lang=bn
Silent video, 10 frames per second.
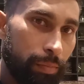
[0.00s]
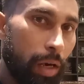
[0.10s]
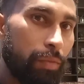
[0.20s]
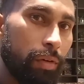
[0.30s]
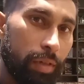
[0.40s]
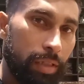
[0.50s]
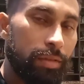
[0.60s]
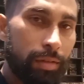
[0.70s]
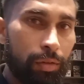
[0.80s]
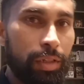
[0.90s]

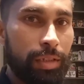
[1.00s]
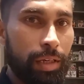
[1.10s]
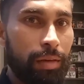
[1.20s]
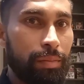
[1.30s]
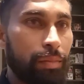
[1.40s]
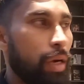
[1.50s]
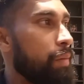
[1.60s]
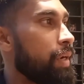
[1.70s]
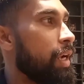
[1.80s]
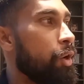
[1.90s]
পারফরমেন্স করেছিলাম বা
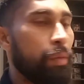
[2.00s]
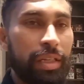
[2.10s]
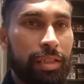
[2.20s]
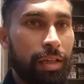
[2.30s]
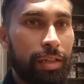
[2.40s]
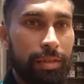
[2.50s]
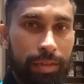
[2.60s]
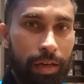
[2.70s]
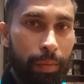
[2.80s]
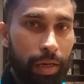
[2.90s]
আমরা এমএ ম্যাচ খেলতে
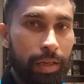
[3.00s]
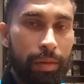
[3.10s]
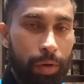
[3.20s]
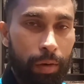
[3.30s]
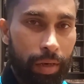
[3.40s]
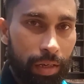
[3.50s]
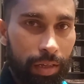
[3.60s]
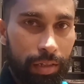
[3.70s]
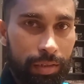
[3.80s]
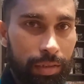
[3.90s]
এসেছিলাম আই লিগে
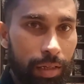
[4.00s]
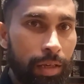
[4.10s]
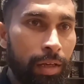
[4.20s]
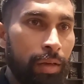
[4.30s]
মহাবাডানে এসে